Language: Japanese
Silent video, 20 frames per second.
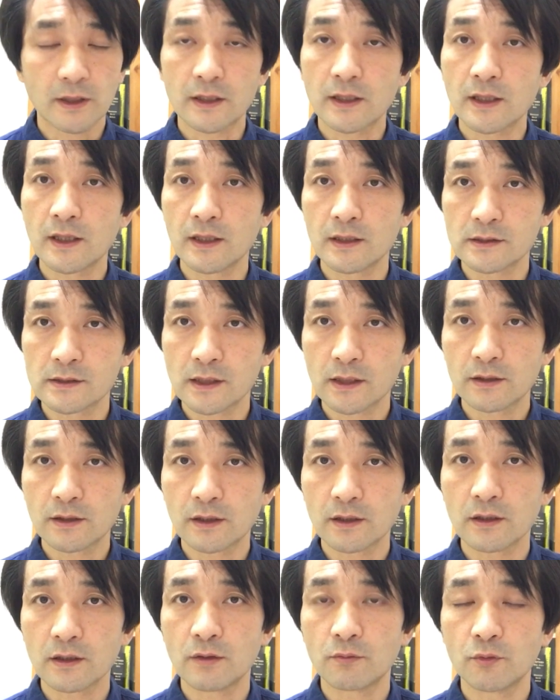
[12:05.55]
経済
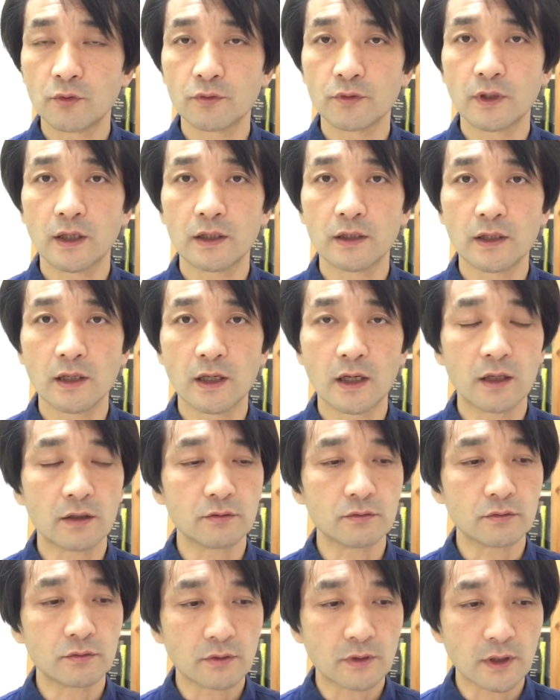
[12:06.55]
的な問題である
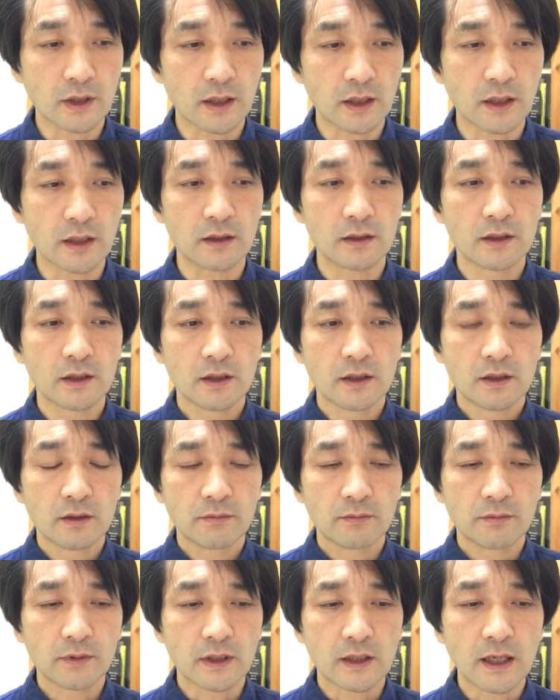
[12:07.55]
とか、
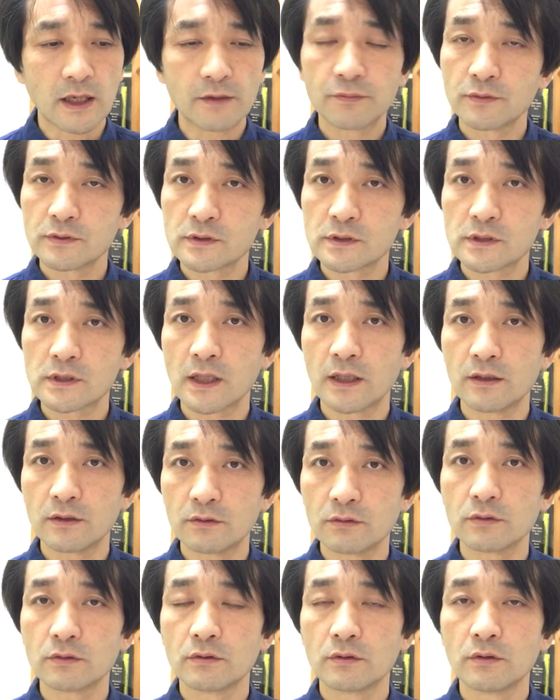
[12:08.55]

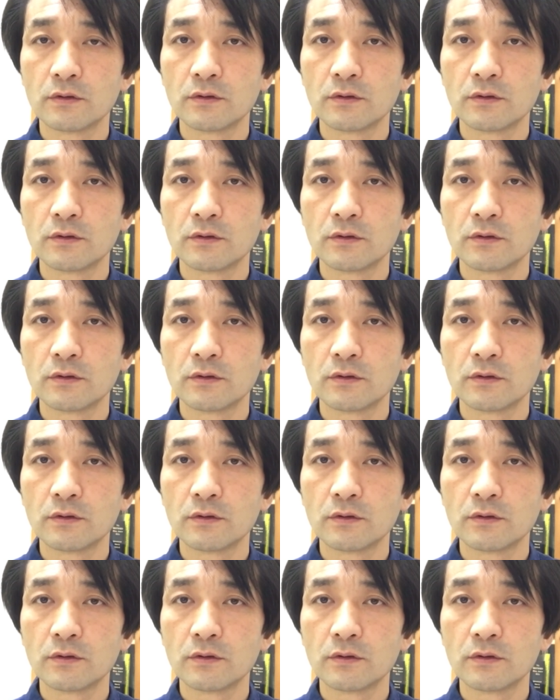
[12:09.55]
ライフスタイル、